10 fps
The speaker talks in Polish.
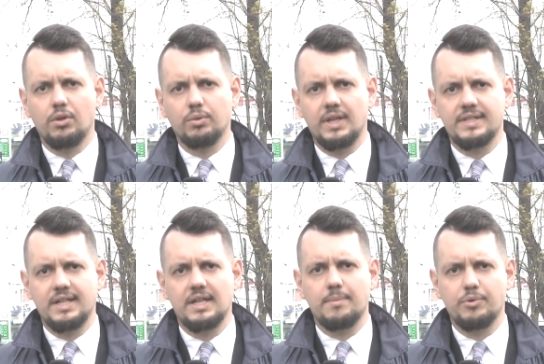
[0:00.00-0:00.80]
tutaj
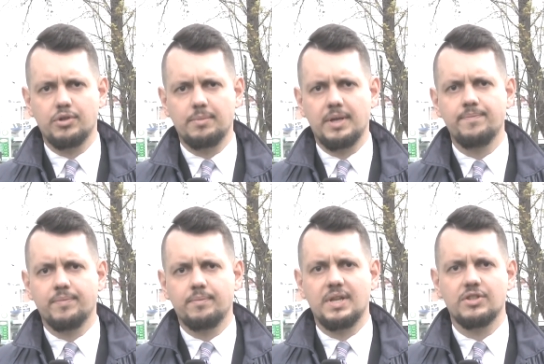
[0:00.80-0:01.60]
ceny na poziomie
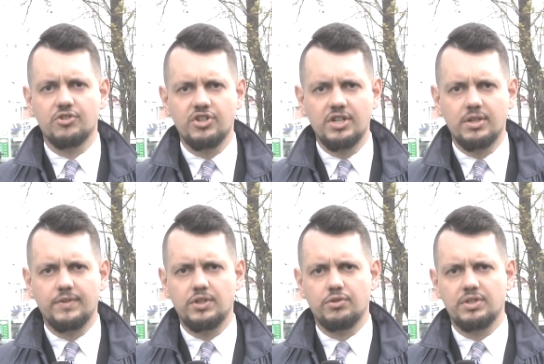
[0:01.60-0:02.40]
między
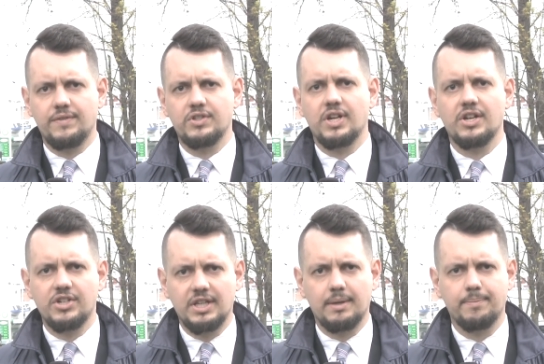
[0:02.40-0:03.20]
6,99 a
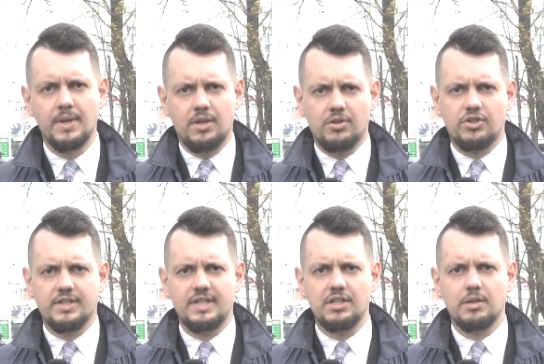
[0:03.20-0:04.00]

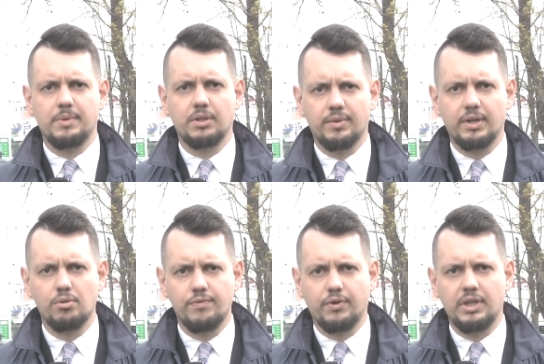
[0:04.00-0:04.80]
7,16 będą
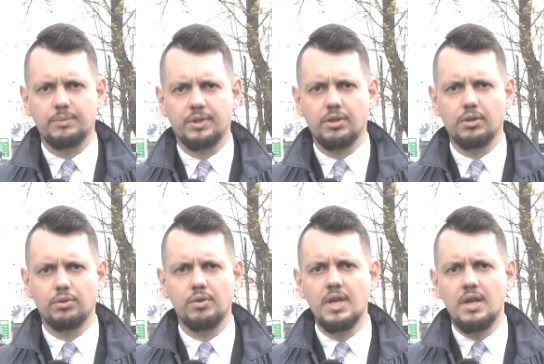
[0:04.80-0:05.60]
regułą w kolejnym
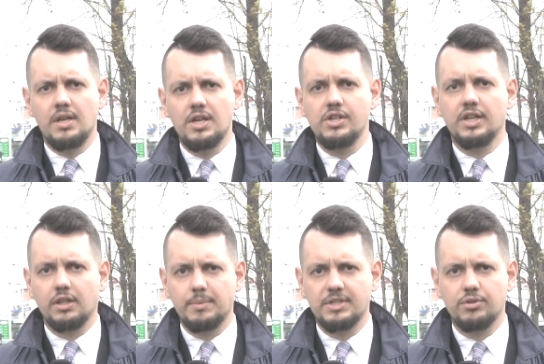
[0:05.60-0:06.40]
tygodniu. Jeśli
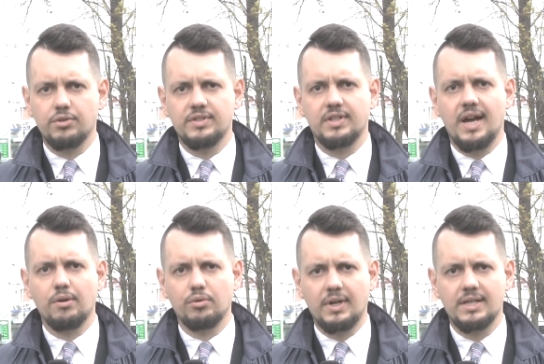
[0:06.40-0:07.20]
natomiast chodzi o ceny
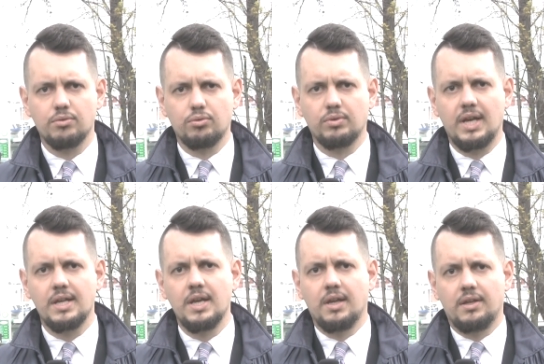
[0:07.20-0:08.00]
autogazu,
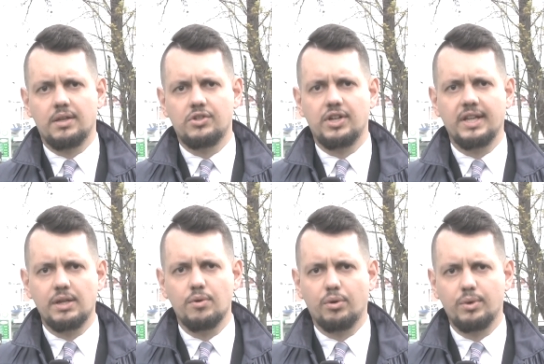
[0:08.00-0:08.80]
tutaj y,
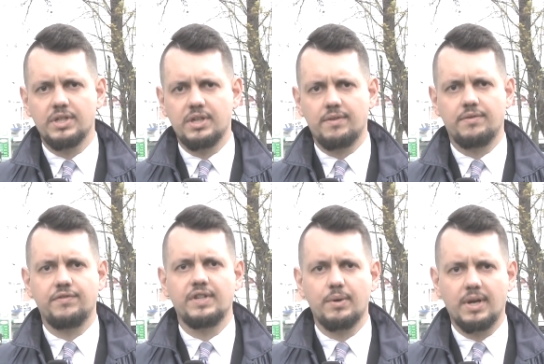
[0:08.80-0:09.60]
średnio ulokuje się
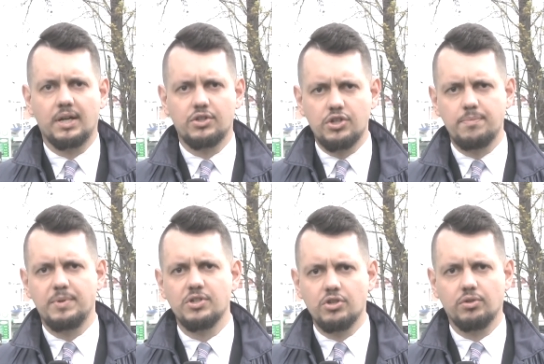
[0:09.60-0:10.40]
w widełkach
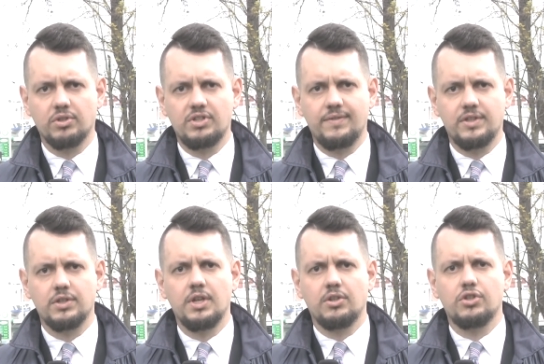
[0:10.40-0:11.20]

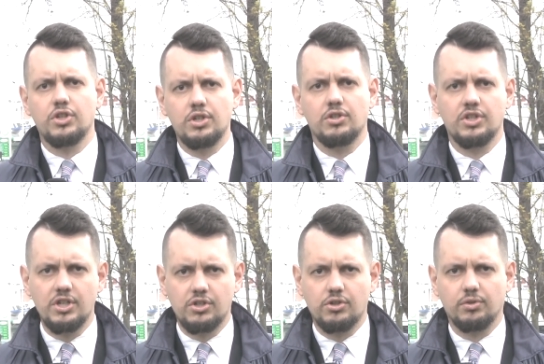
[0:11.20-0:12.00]

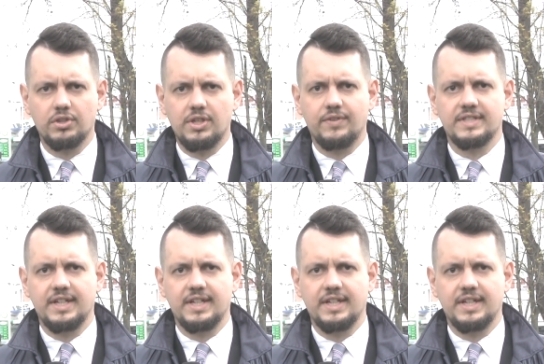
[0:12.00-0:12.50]
3,59-3,69